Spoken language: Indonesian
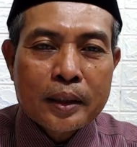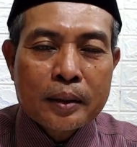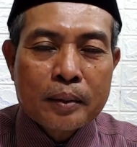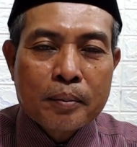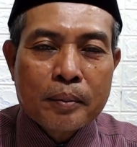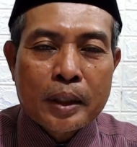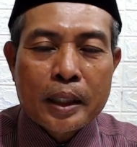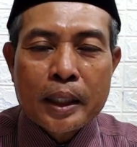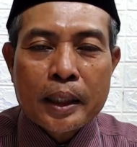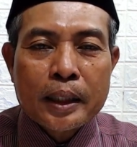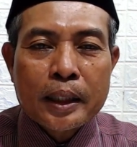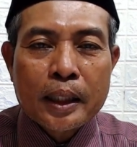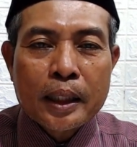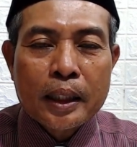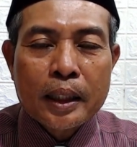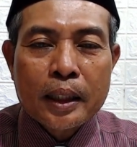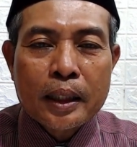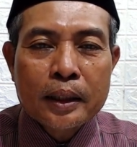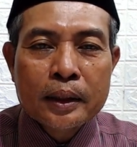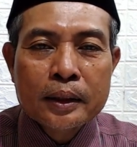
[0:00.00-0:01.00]

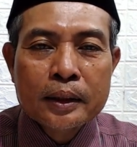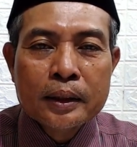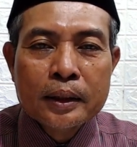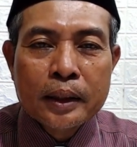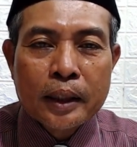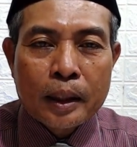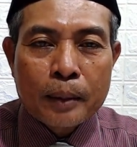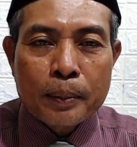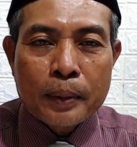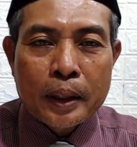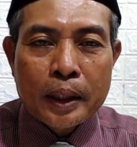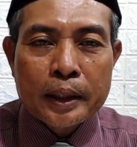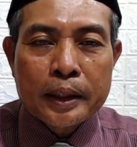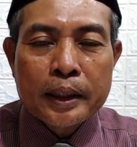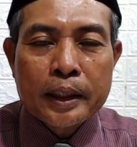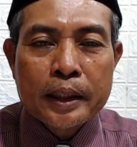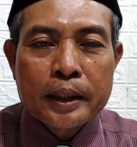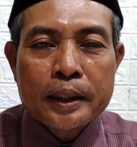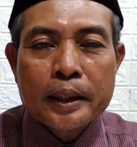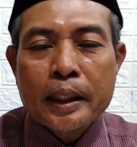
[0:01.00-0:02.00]
Manakala apalagi
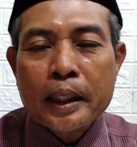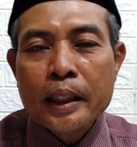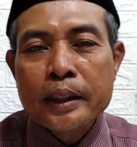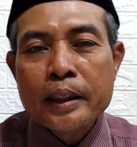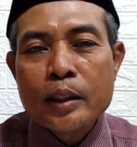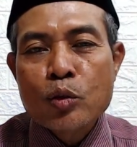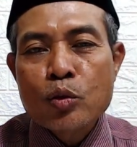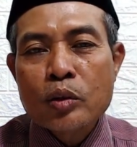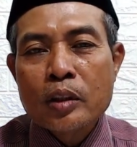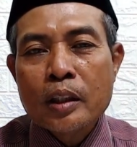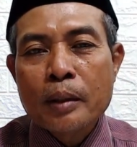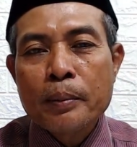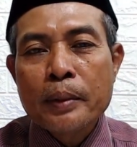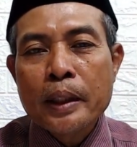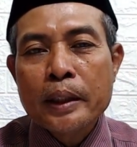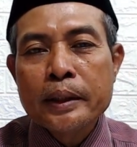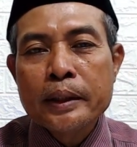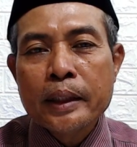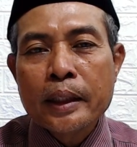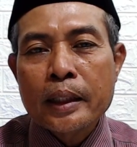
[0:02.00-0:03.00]
nanti kalian sudah
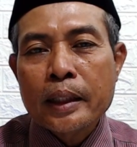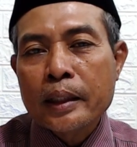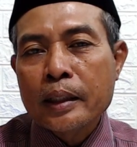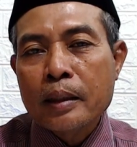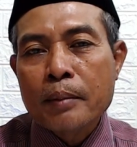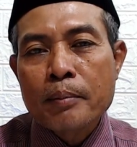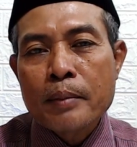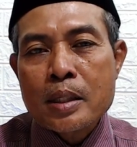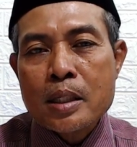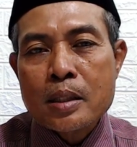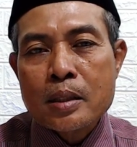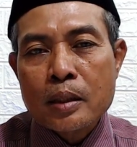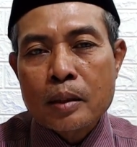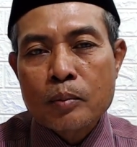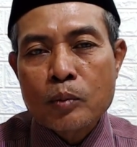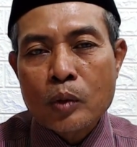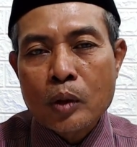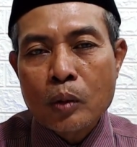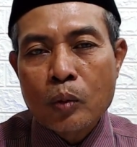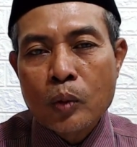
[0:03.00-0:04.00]
belajar ada master
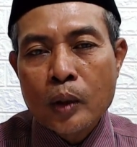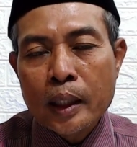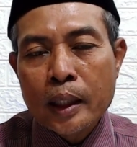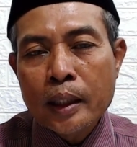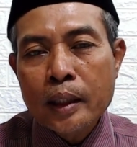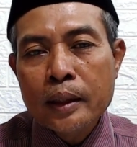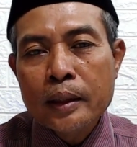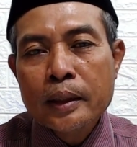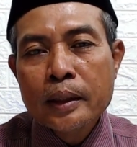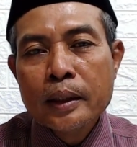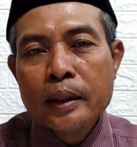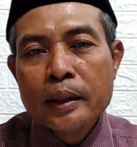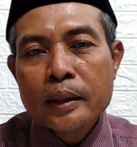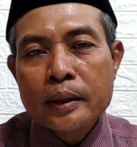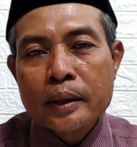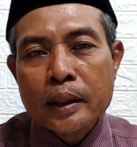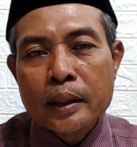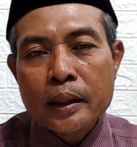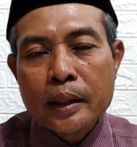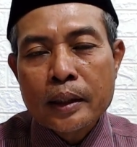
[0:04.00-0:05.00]
muawal
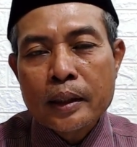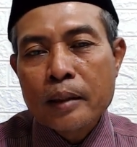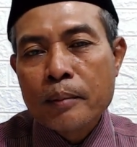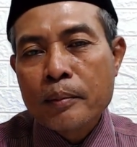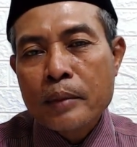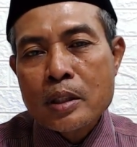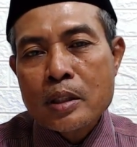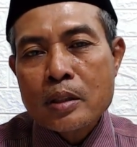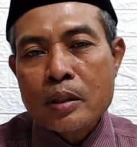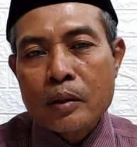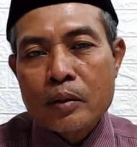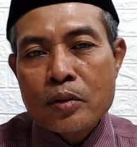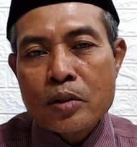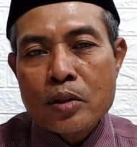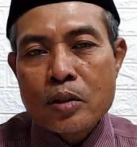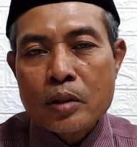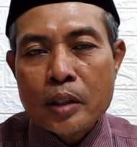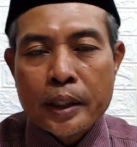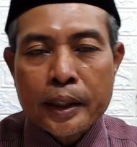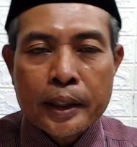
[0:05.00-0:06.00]
dan ada master
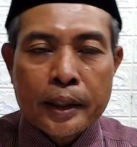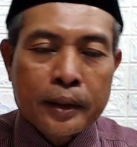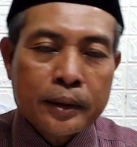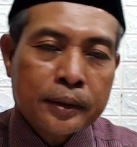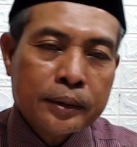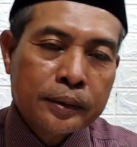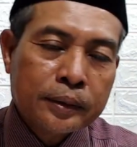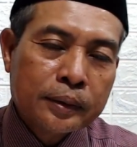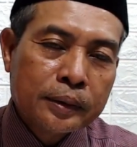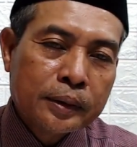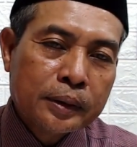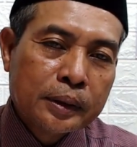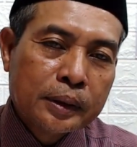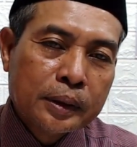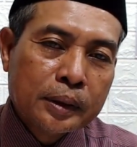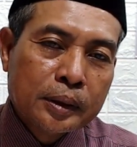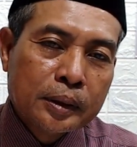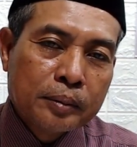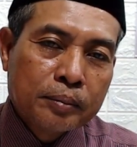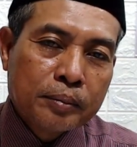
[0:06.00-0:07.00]
sharih
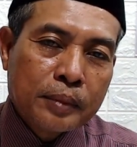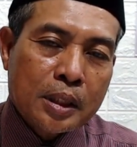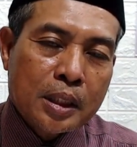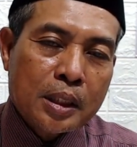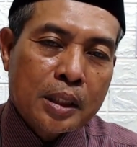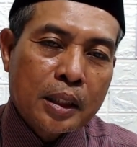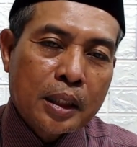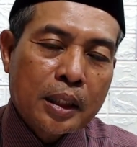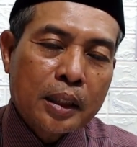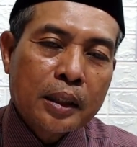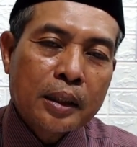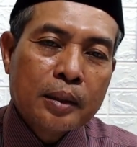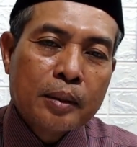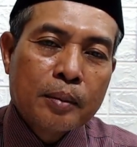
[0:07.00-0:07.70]
masdar